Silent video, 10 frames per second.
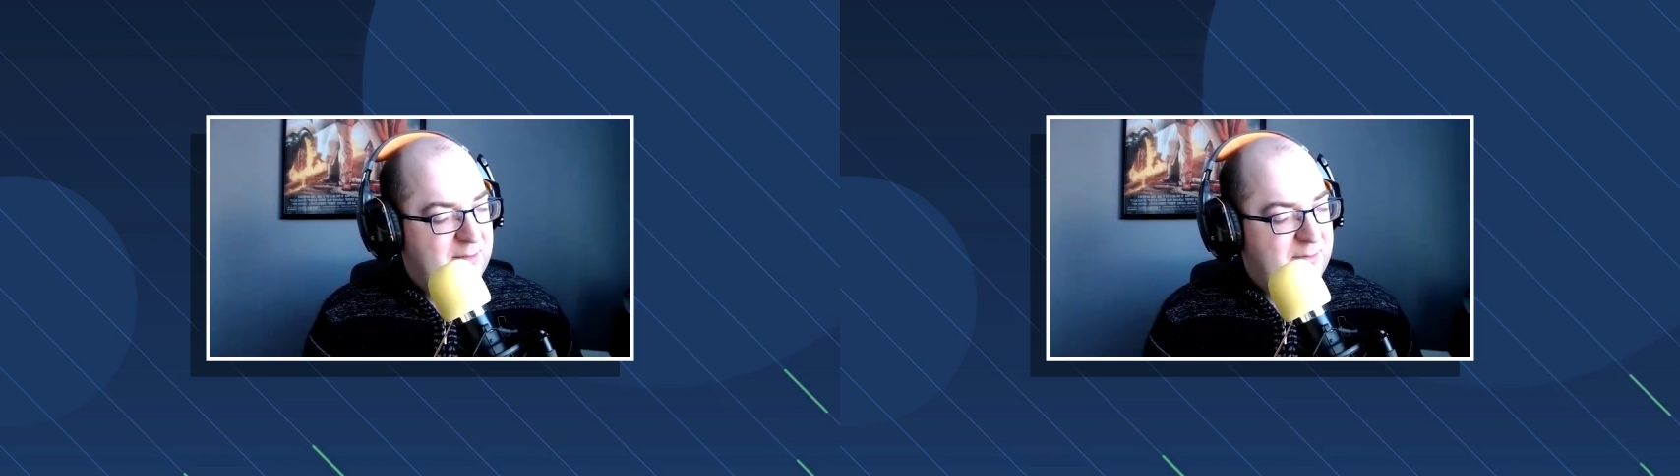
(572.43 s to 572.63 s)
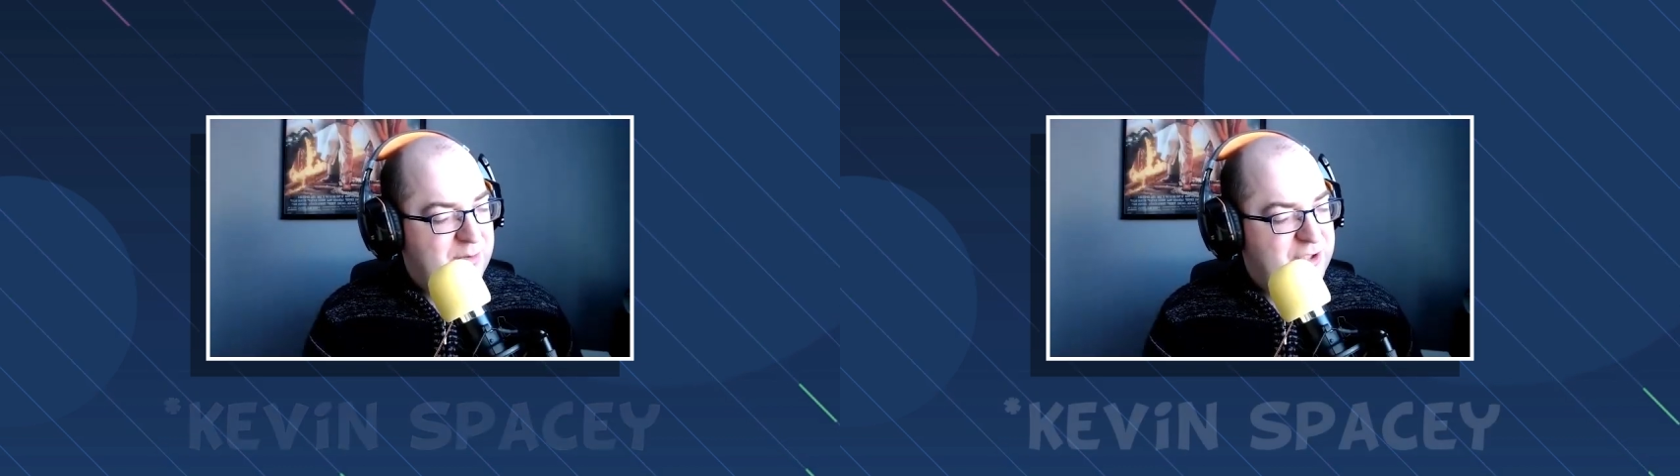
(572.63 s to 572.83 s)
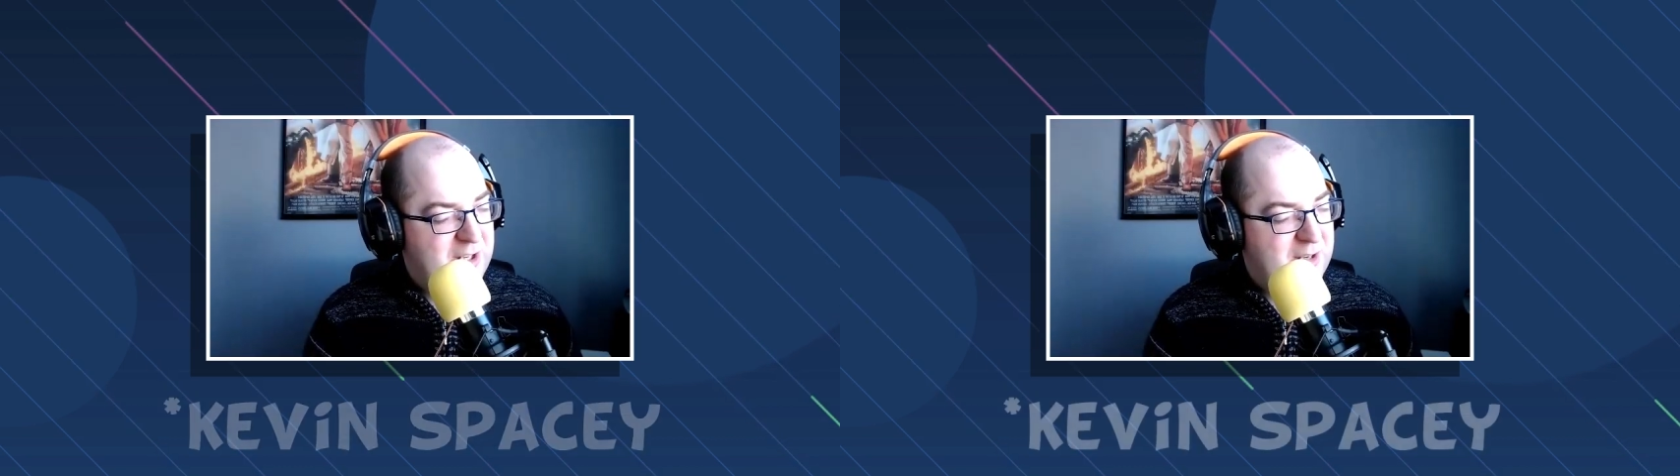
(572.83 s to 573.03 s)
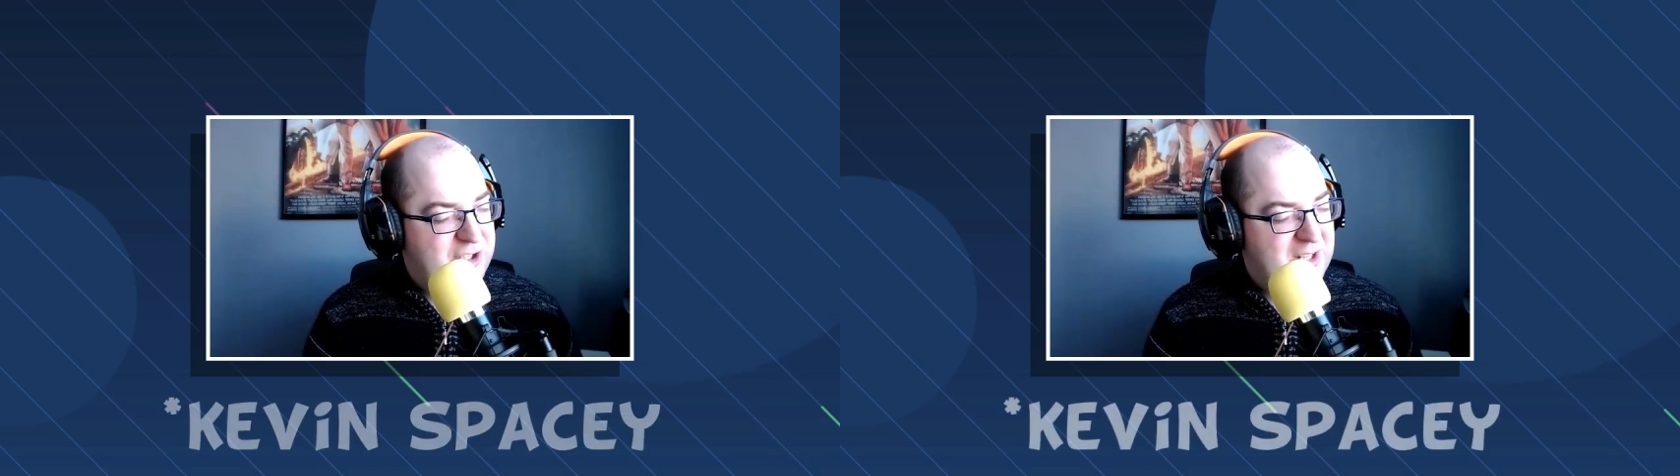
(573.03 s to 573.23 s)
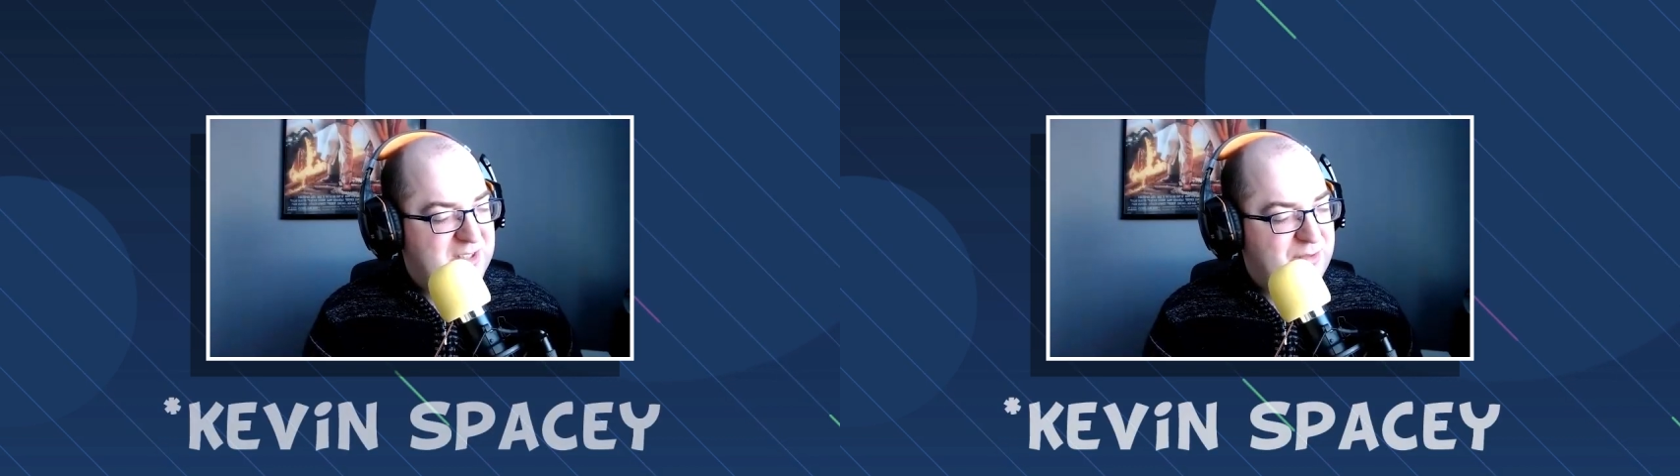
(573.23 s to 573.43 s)
Oui, je sais, euh,
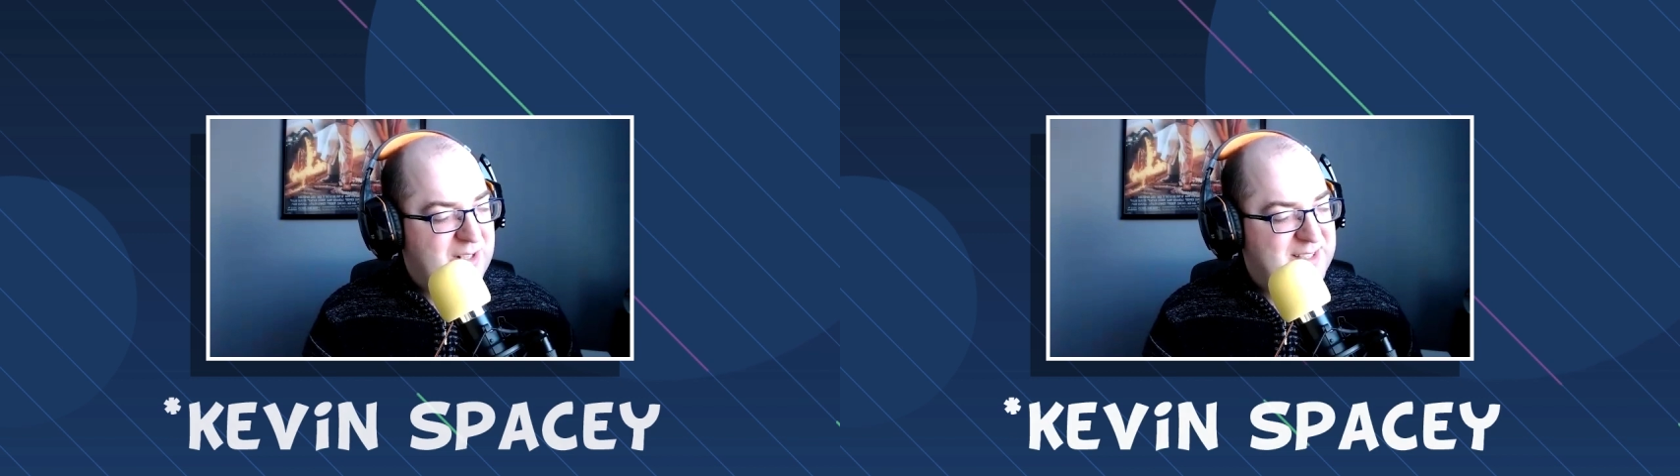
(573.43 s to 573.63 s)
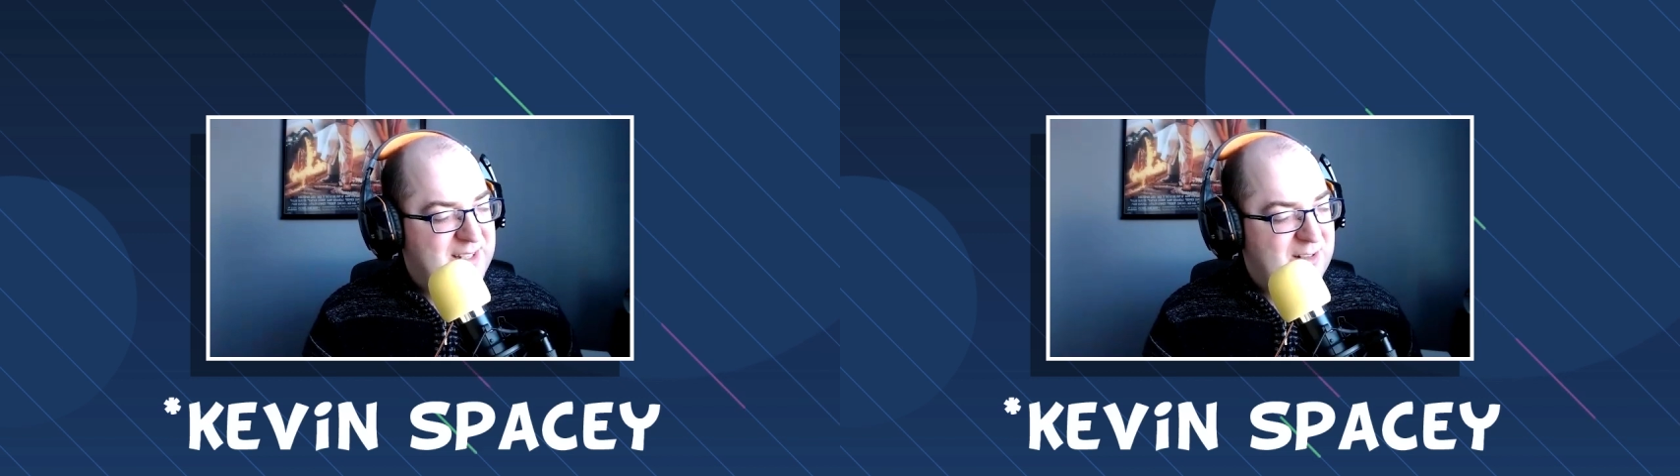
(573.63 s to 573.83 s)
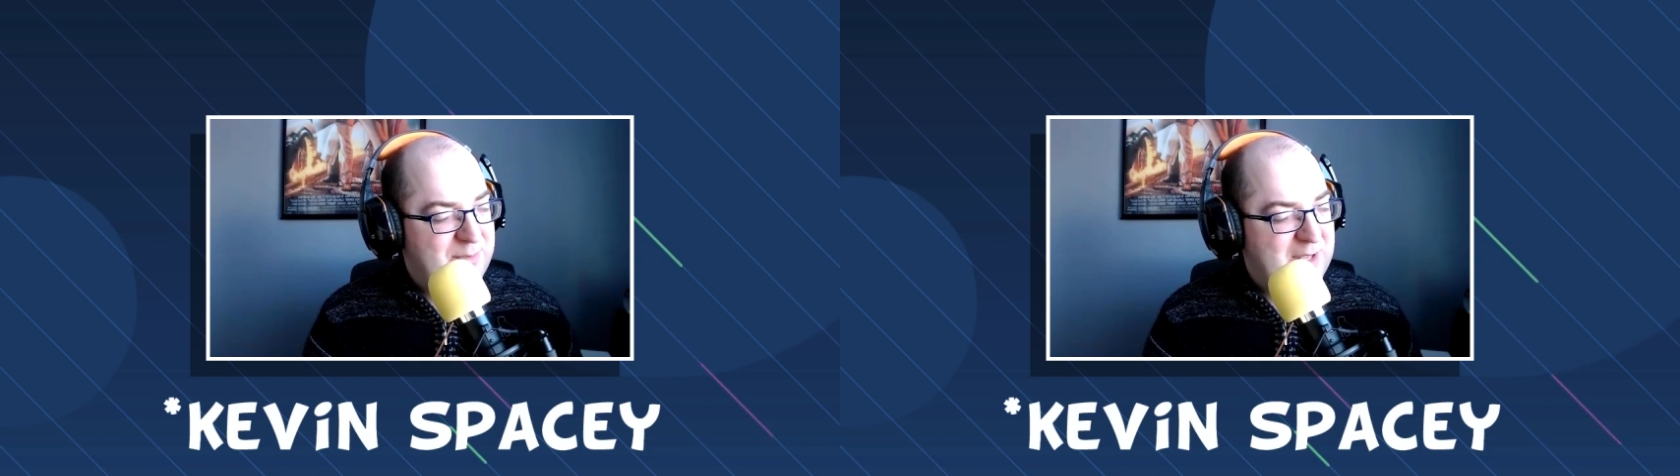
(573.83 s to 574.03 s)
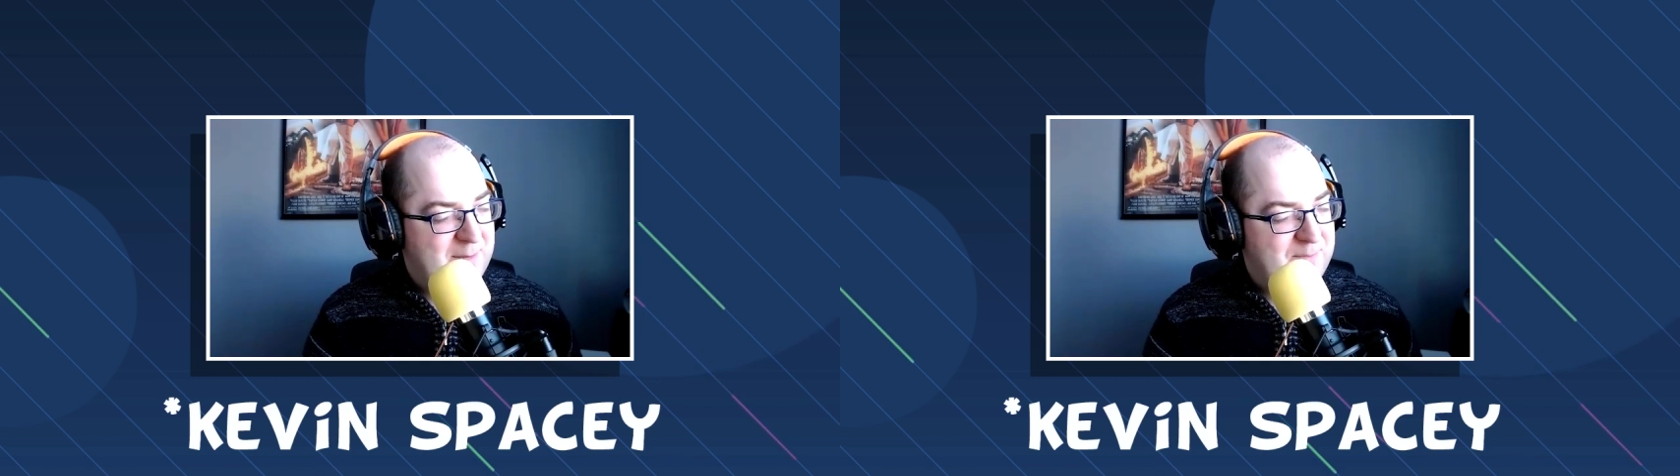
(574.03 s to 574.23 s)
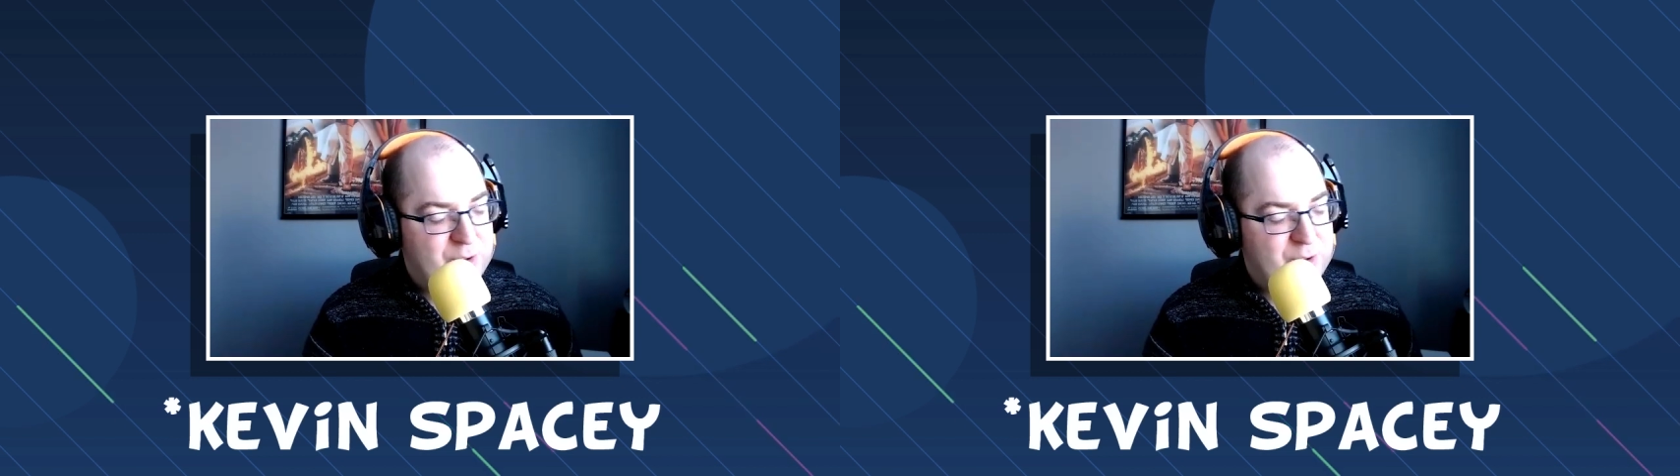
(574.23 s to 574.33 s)
ce que vous voulez dire, mais euh,